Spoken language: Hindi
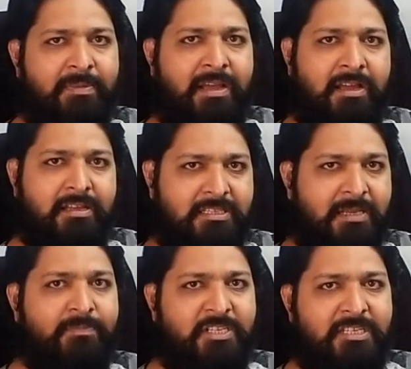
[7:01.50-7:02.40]
में
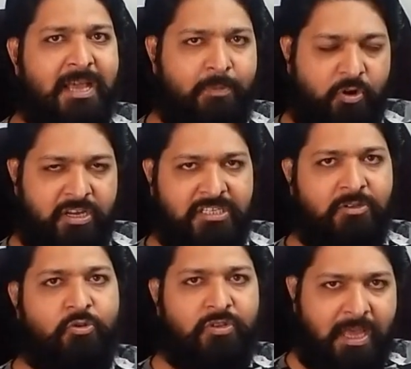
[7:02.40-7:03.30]
सब चीज का प्रोडक्शन
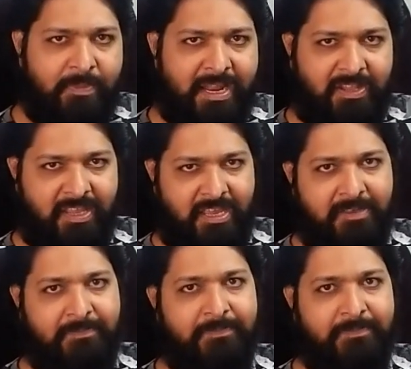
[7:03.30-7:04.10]
खुद का बनाते हैं